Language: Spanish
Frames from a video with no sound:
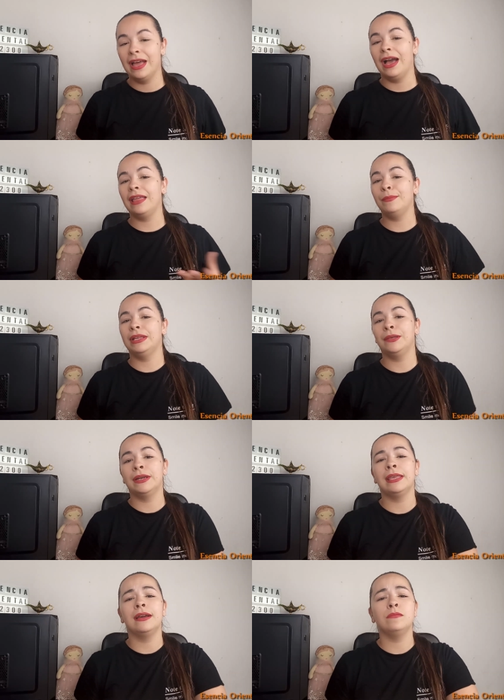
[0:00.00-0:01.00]
Además te
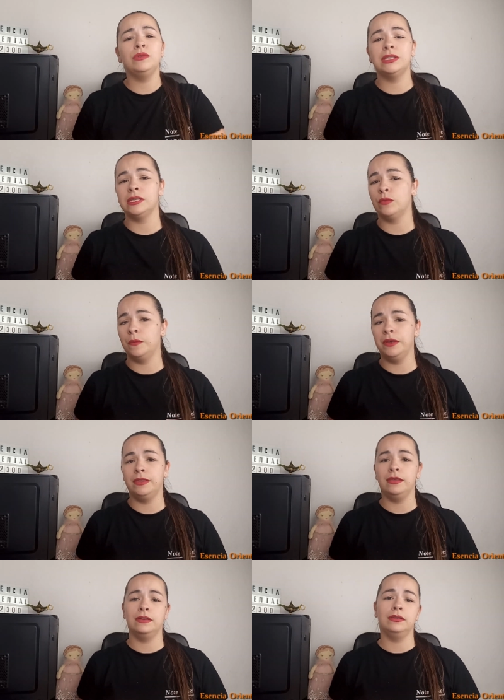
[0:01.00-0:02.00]
van a llegar muchísimos
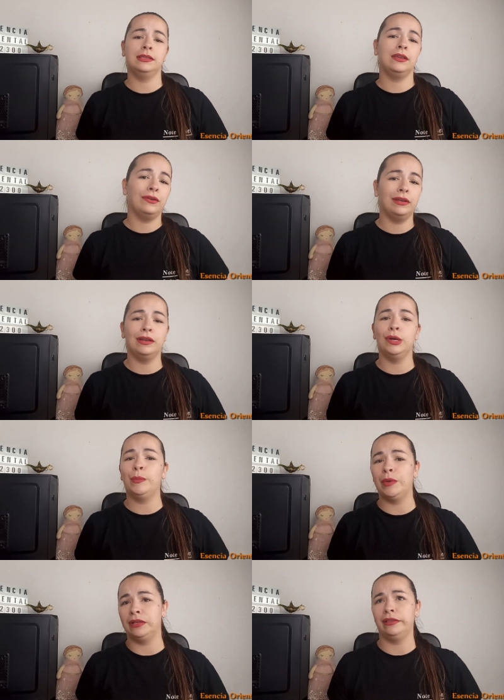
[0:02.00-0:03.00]
vídeos teóricos,
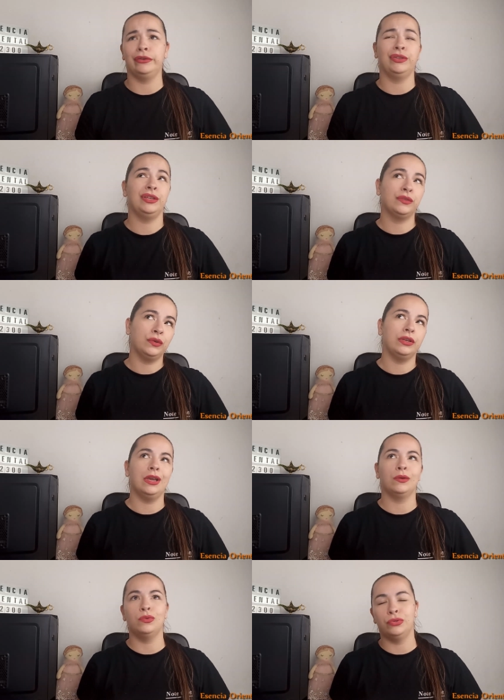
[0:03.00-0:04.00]
prácticos de
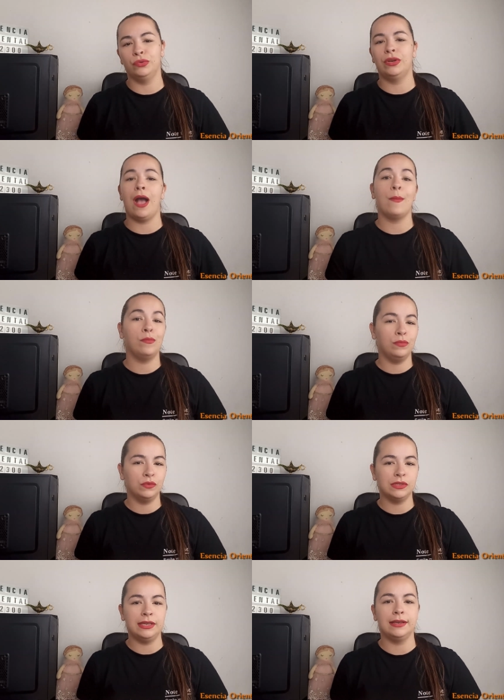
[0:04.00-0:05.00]
historia, cultura,
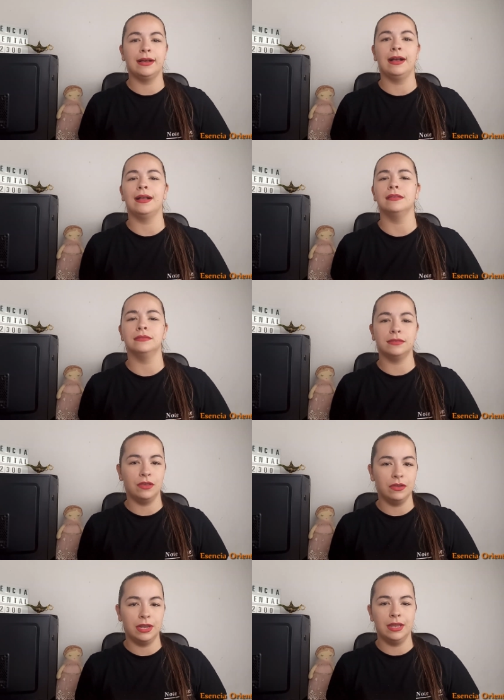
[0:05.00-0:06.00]
música,
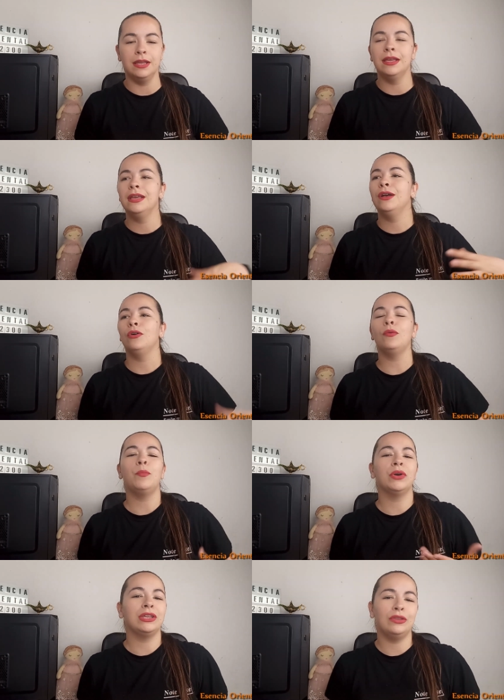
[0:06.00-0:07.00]
canciones, un
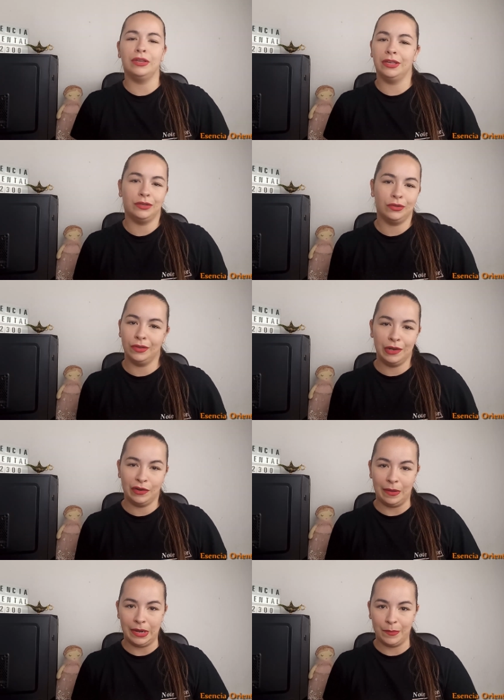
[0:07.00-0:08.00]
poquito de todo de lo
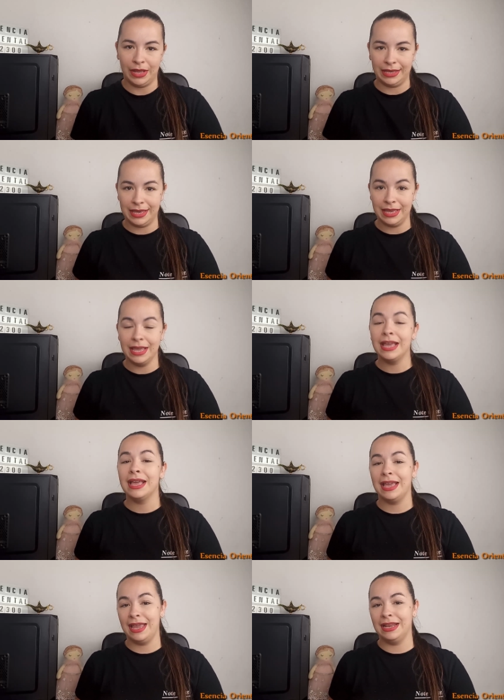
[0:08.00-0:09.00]
que hablamos aquí
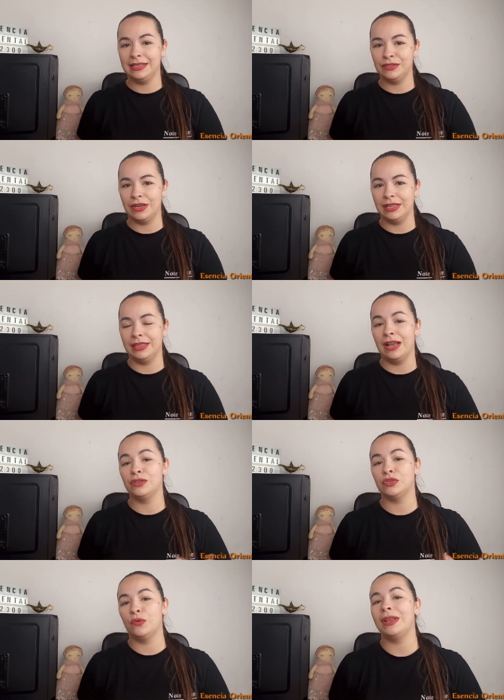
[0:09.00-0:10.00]
en Esencia Oriental
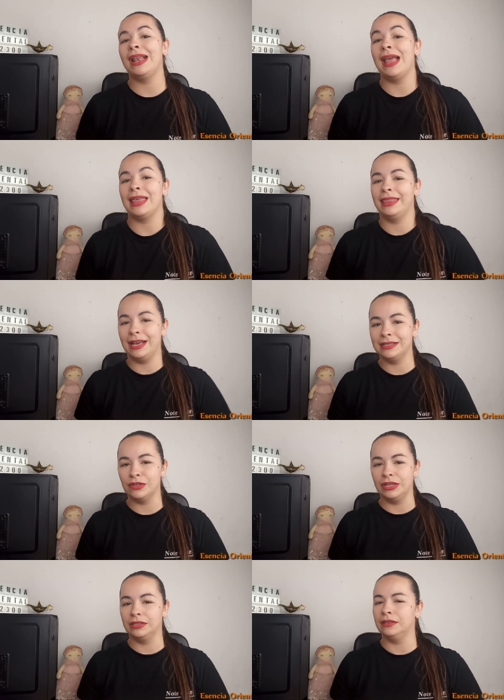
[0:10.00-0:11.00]
sobre la
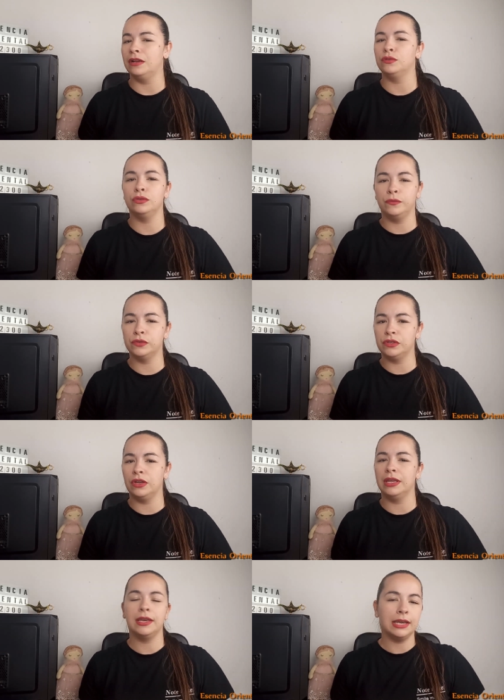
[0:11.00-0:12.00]
danza oriental, sus
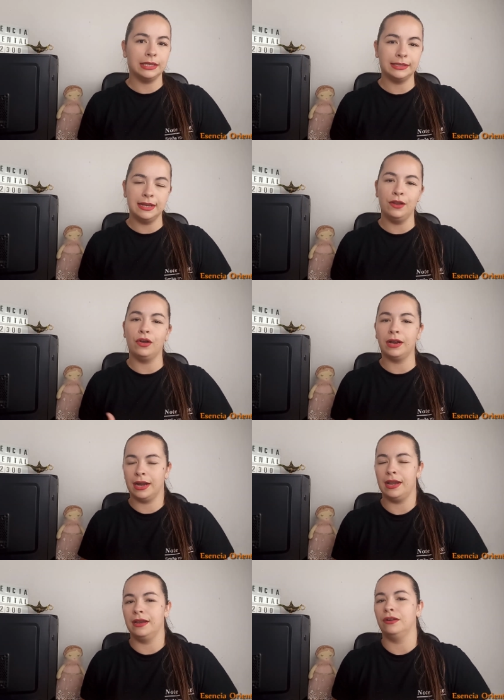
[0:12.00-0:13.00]
fusiones, estilos,
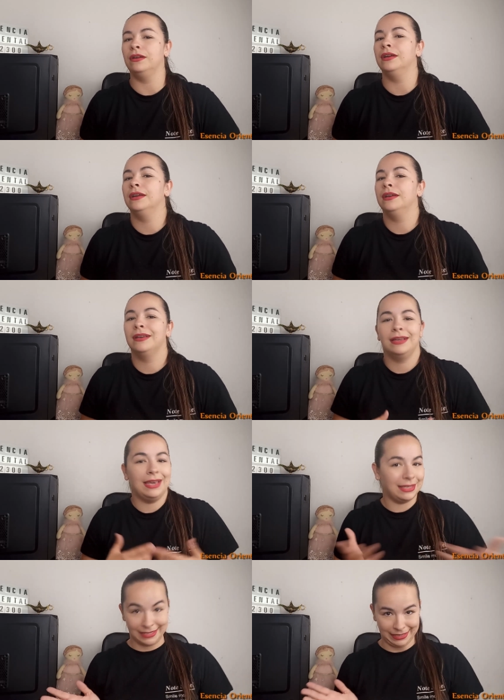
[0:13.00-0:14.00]
géneros,
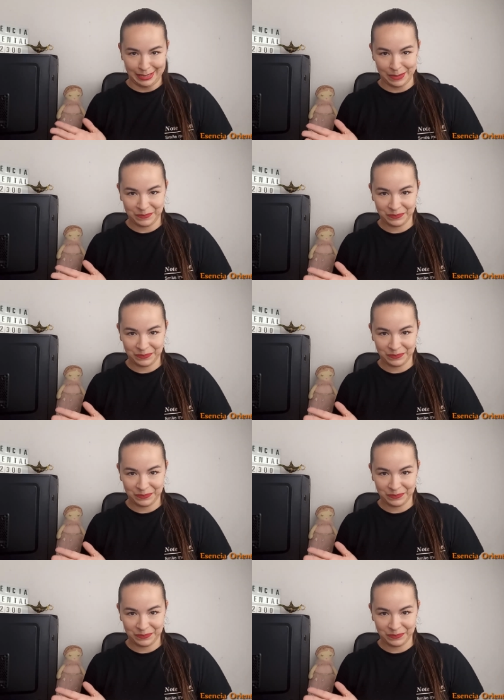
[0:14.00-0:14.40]
etc.